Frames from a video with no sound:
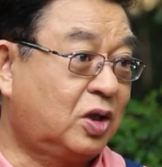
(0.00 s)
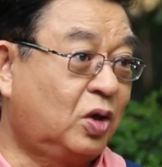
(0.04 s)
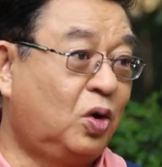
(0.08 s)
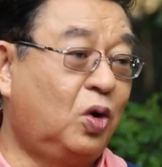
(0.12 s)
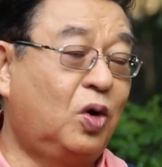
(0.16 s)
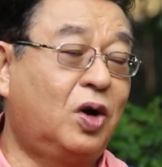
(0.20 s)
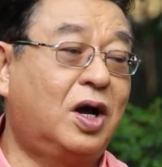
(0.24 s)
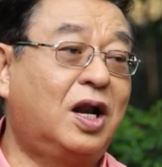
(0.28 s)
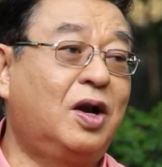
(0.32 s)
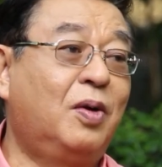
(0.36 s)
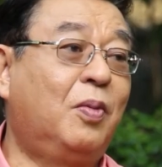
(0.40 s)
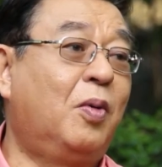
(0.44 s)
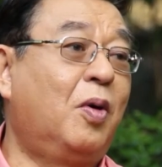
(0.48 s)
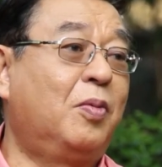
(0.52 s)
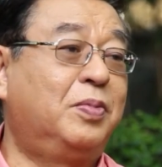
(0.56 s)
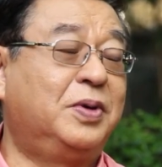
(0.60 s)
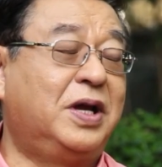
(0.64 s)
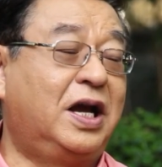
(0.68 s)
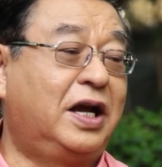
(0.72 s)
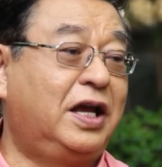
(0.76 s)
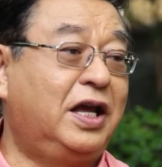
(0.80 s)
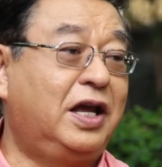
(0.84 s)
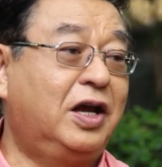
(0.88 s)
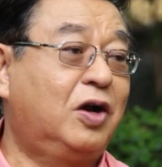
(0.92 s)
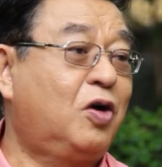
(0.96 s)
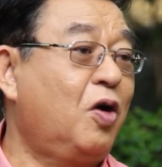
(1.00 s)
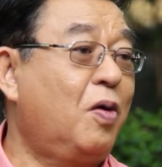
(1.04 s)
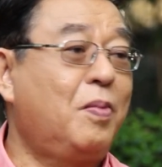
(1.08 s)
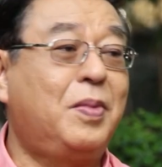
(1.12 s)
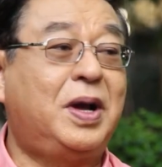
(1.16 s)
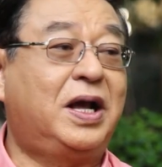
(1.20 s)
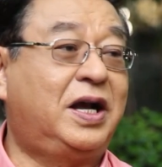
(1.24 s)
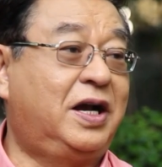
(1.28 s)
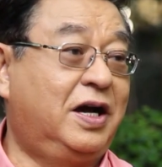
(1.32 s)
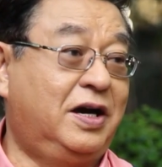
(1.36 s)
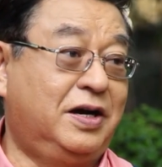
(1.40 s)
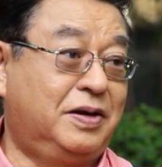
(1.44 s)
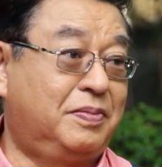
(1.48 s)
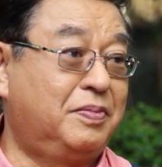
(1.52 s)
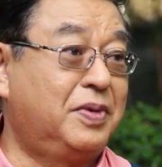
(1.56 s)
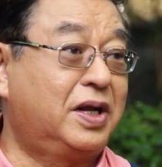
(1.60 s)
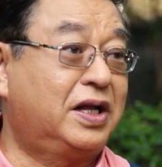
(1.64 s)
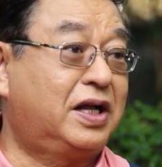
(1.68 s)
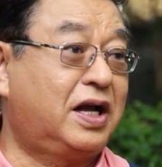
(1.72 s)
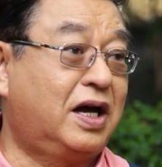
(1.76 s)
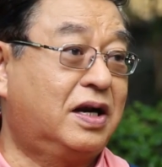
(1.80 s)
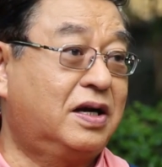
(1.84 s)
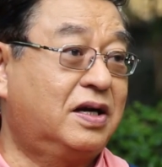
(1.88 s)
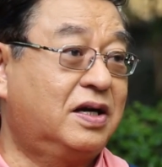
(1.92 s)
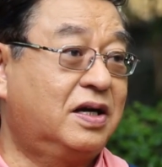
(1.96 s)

ตกลงไอ้ระบบอย่างนี้ก็ไม่เกิดเหมือนกัน